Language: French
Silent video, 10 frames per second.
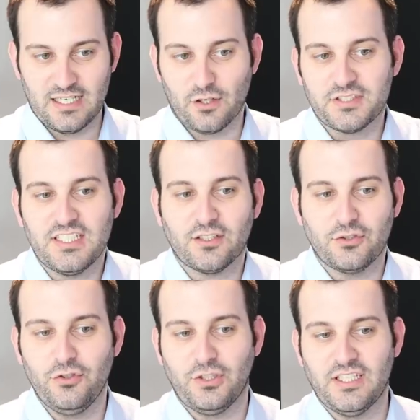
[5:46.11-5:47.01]
Alors dire
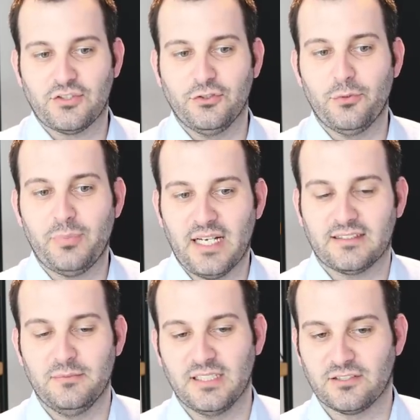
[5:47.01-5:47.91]
que le risque de
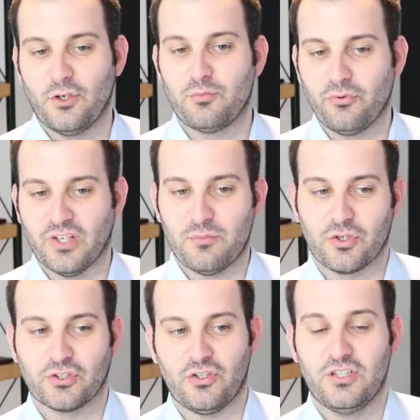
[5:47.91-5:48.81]
perte est maintenant plus
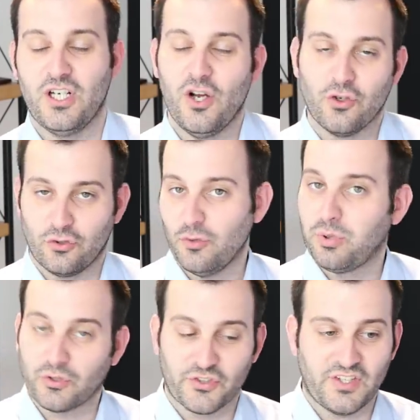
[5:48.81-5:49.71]
important que le
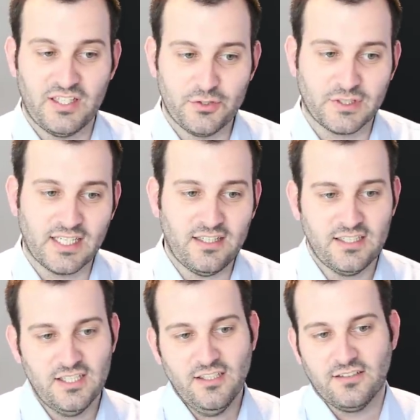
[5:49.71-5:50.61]
potentiel de
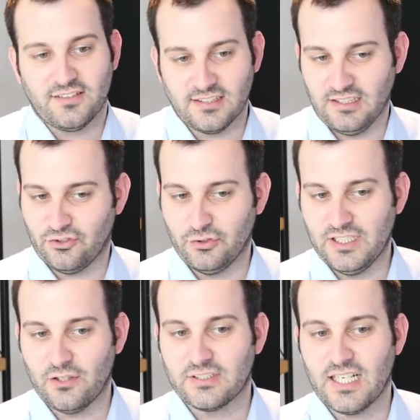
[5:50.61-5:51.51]
gain, c'est
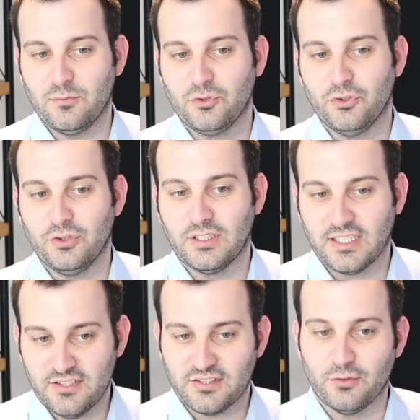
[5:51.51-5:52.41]
raisonner en termes de
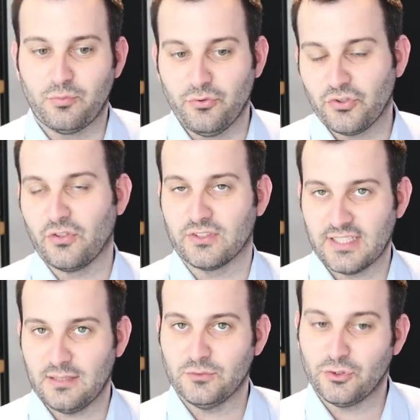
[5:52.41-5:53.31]
risque plus qu'en
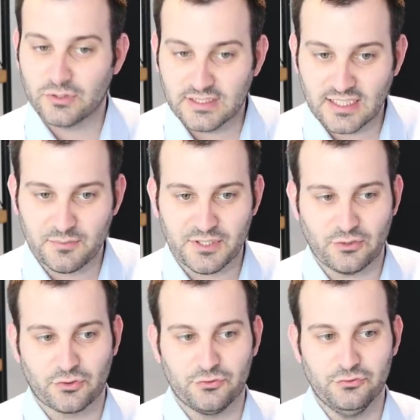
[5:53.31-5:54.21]
termes de gain
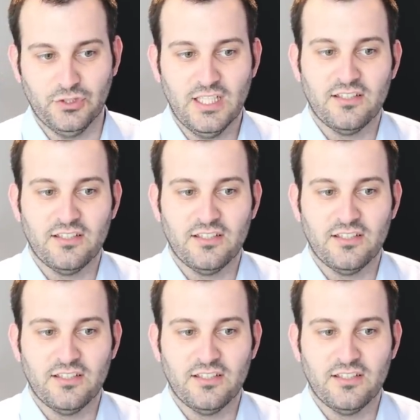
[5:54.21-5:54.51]
bien entendu.